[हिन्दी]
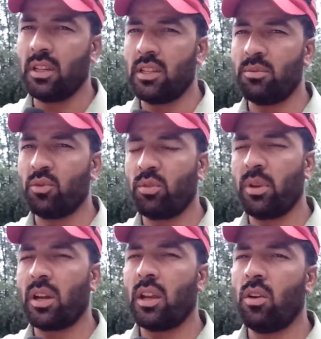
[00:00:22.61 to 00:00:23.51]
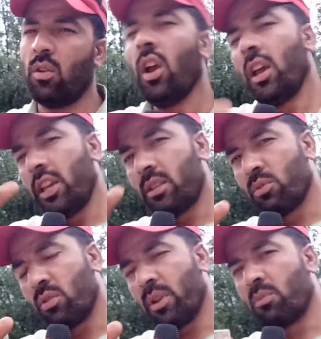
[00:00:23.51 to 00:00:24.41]
इस मूड में आ गया हूँ इस
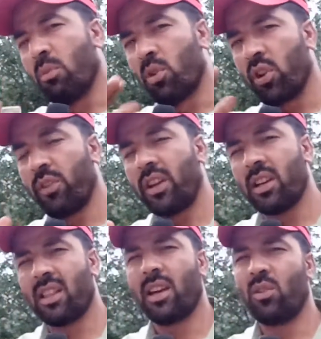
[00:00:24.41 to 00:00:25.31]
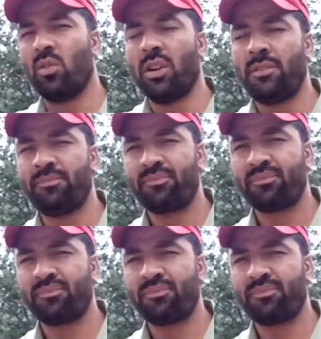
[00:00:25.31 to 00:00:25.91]
मूड में आपको मोटिवेट करता रहूँगा